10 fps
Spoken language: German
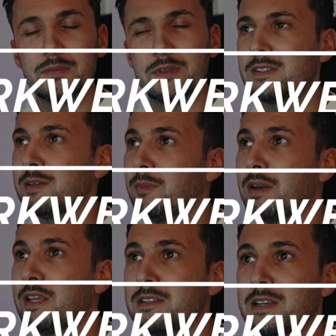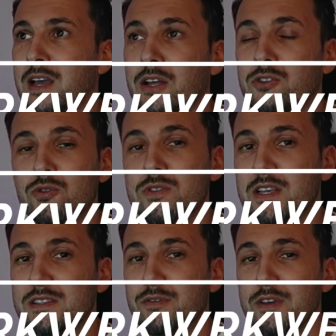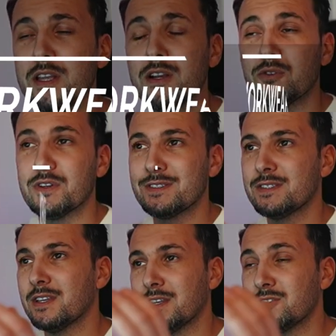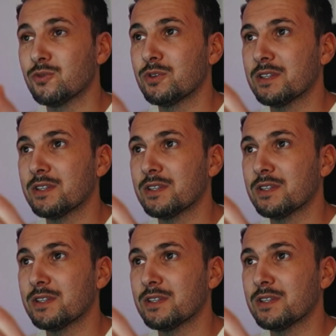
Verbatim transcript: Das sieht man jetzt gerade schon sehr, sehr viel und es ist ja nicht so,